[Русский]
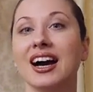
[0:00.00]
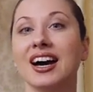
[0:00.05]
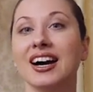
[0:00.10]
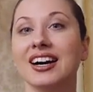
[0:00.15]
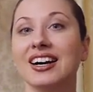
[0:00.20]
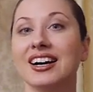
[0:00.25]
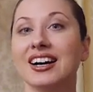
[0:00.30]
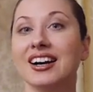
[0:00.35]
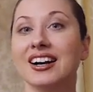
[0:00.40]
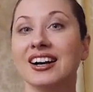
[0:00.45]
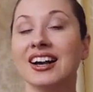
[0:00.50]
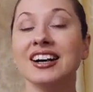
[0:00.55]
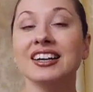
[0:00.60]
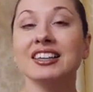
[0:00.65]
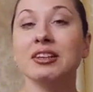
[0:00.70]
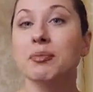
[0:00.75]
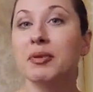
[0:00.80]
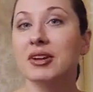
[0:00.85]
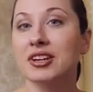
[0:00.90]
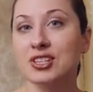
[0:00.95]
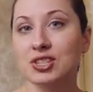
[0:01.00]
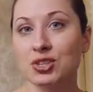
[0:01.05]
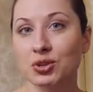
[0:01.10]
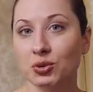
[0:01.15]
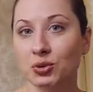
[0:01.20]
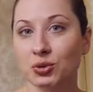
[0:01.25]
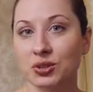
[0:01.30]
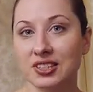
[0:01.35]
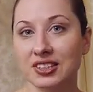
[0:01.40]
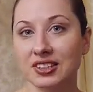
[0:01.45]
А, как это
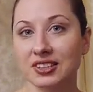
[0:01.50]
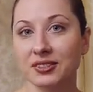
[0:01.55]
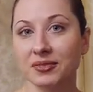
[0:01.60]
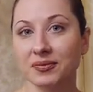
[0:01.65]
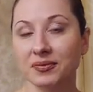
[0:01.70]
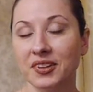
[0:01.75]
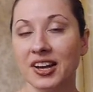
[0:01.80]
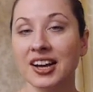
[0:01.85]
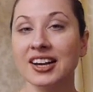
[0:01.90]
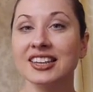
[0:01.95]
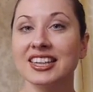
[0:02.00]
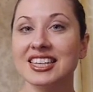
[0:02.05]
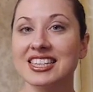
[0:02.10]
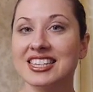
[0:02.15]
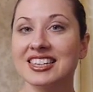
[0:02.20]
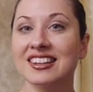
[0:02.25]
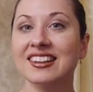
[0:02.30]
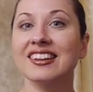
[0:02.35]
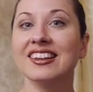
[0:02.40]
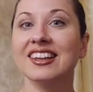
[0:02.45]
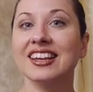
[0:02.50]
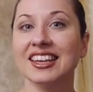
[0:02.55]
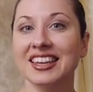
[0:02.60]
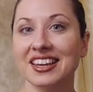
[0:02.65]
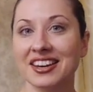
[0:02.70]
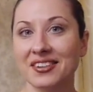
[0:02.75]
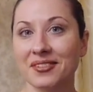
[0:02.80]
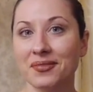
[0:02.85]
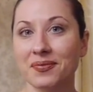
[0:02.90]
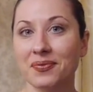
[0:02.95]
происходит? Как это делала
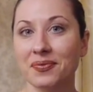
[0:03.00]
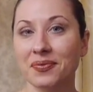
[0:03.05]
я?